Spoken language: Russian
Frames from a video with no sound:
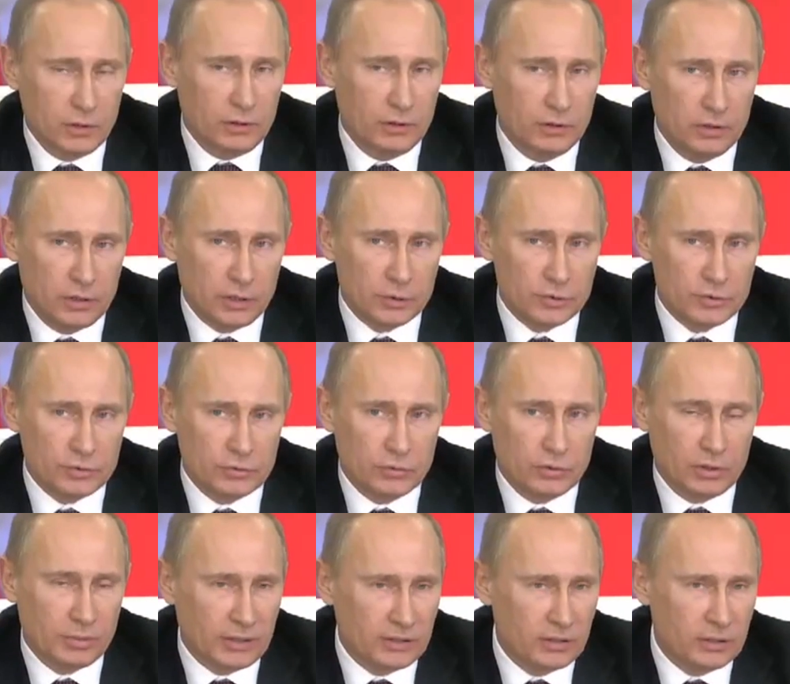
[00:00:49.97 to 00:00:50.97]
И я хочу
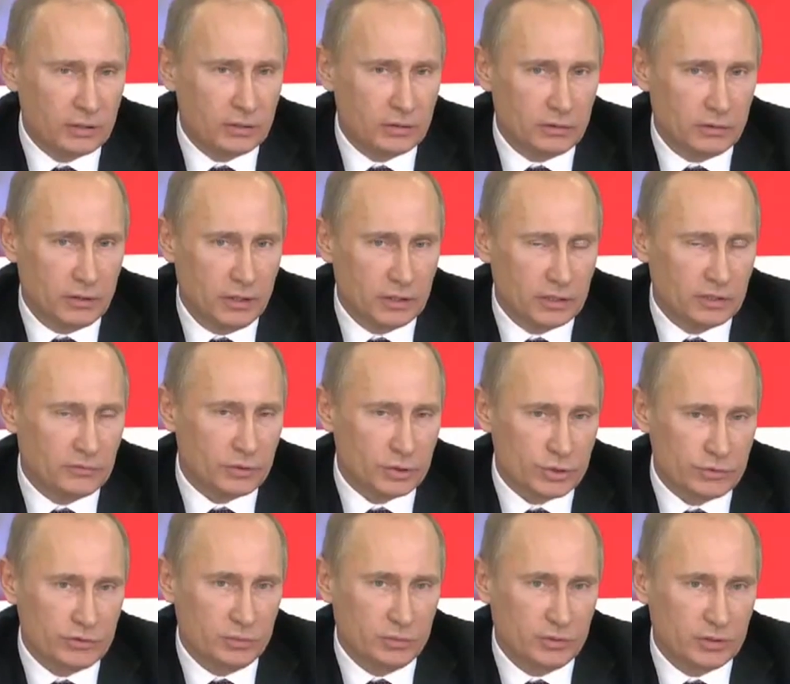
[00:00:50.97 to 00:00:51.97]
обратить на это
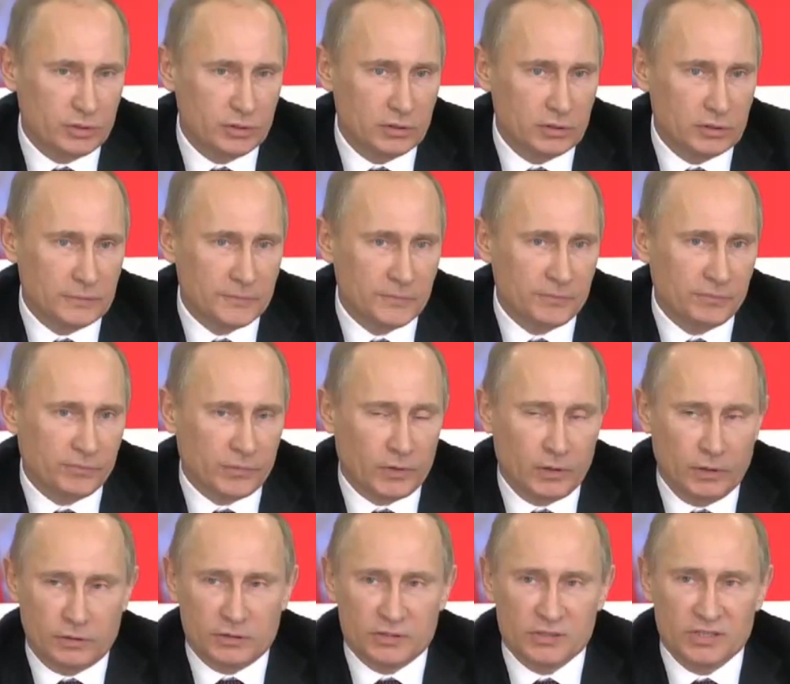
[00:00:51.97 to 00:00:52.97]
ваше внимание –
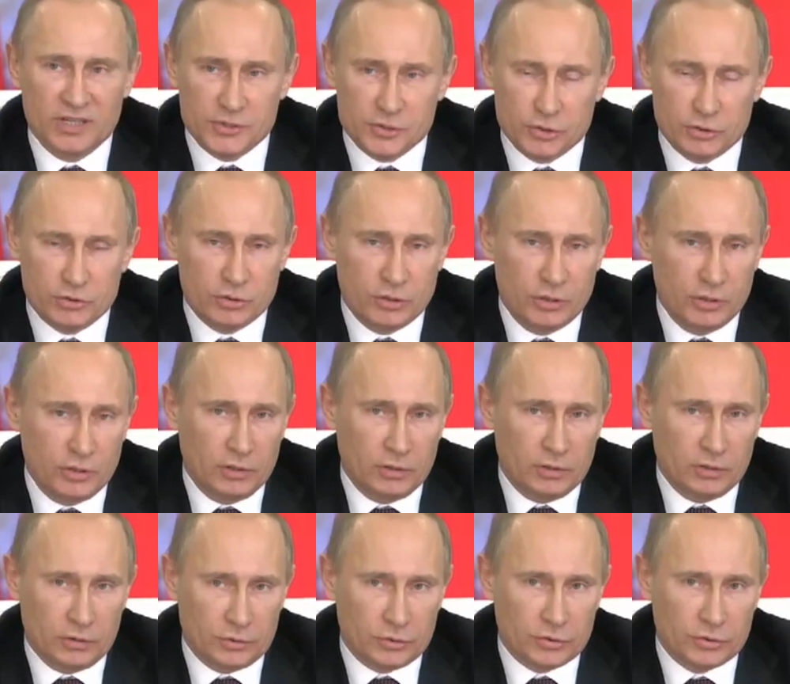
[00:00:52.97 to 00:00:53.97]
это значит,
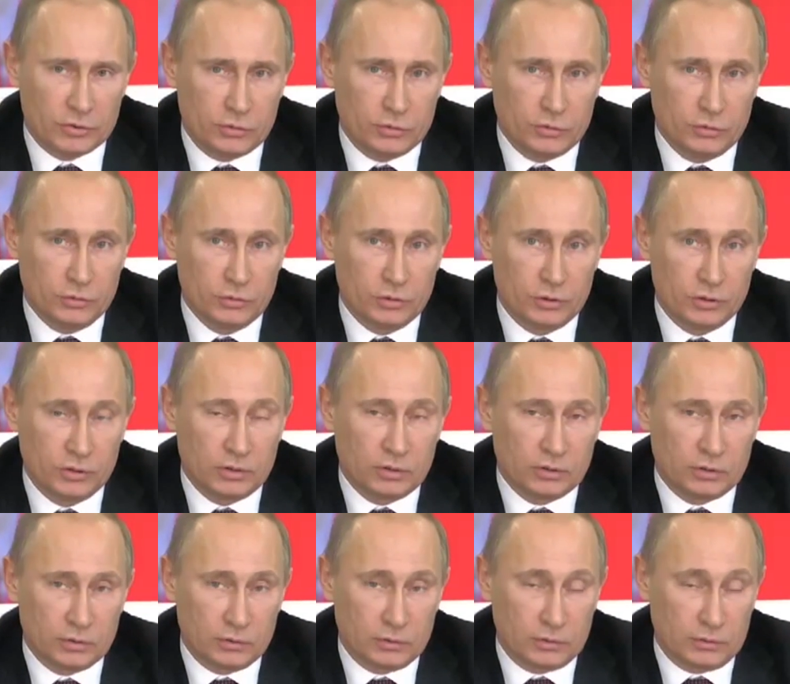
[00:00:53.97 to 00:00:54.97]
э, что
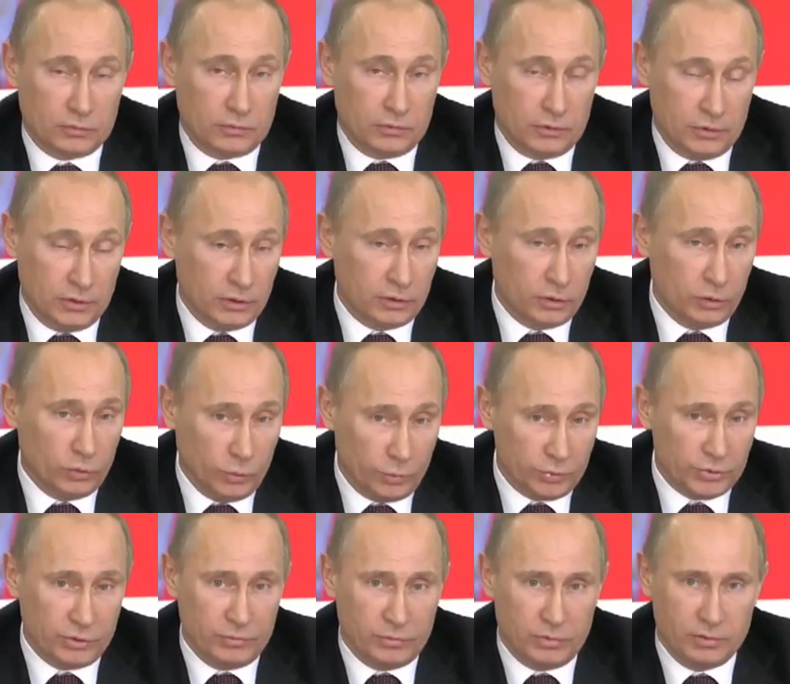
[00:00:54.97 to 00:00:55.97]
э, это
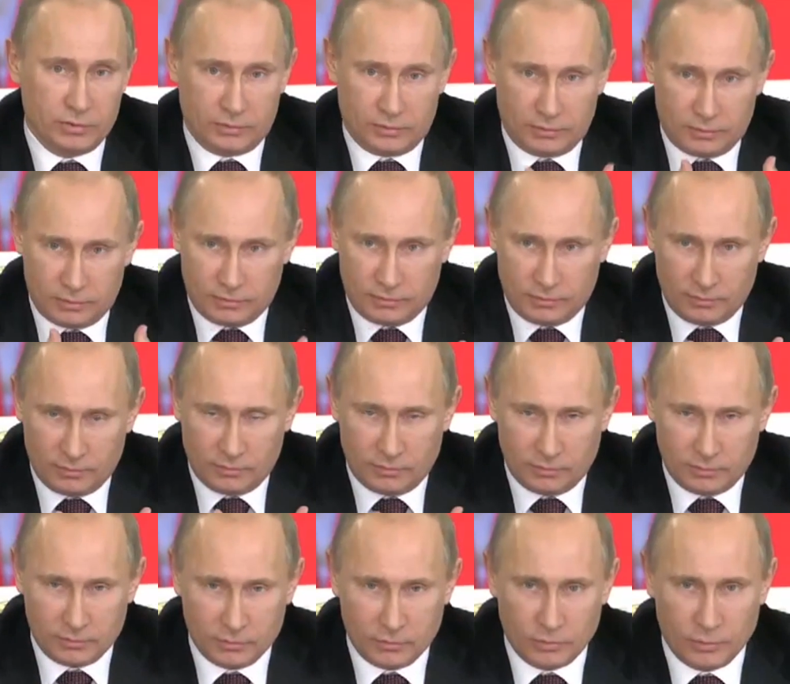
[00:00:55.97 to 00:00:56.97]
обще, э,
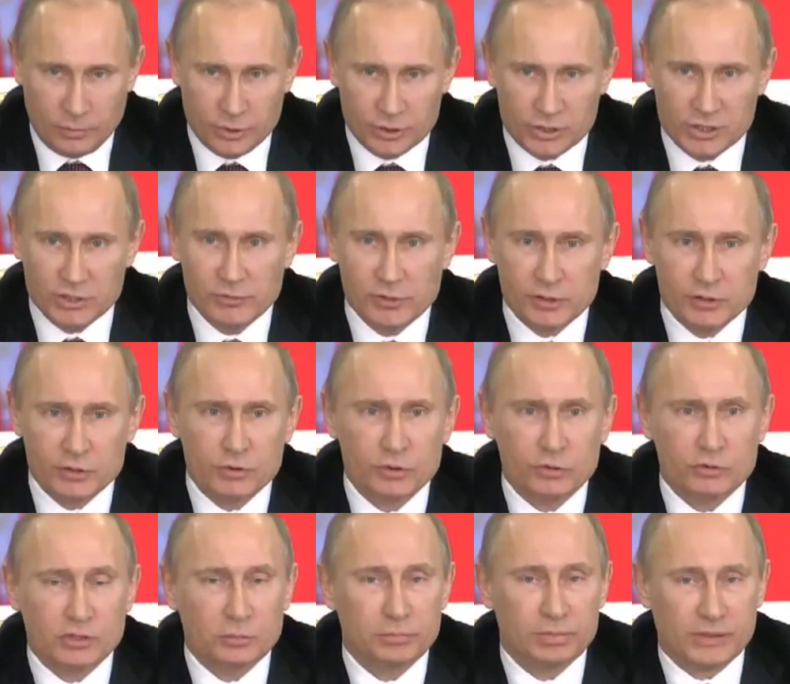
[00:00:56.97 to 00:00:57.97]

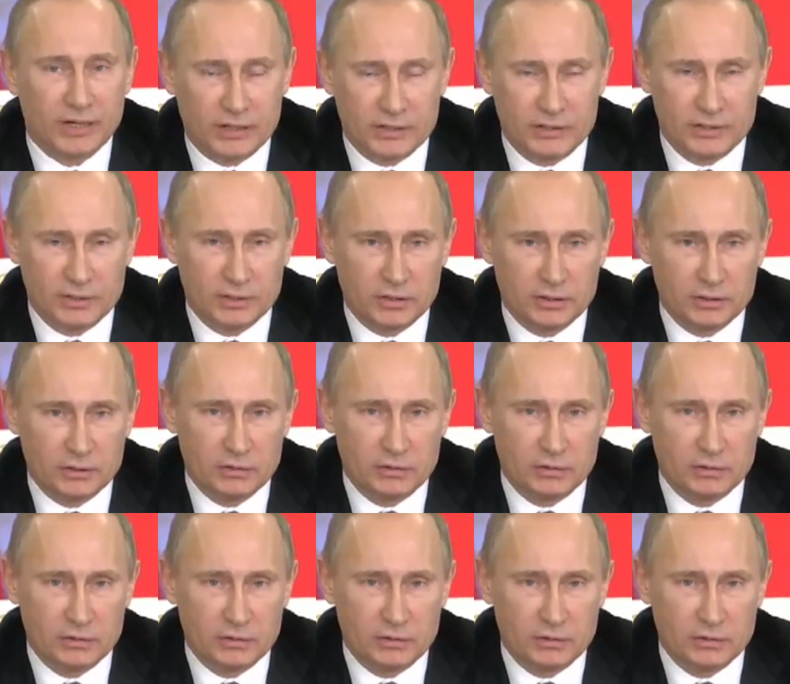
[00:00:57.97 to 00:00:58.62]
общецивилизационная практика.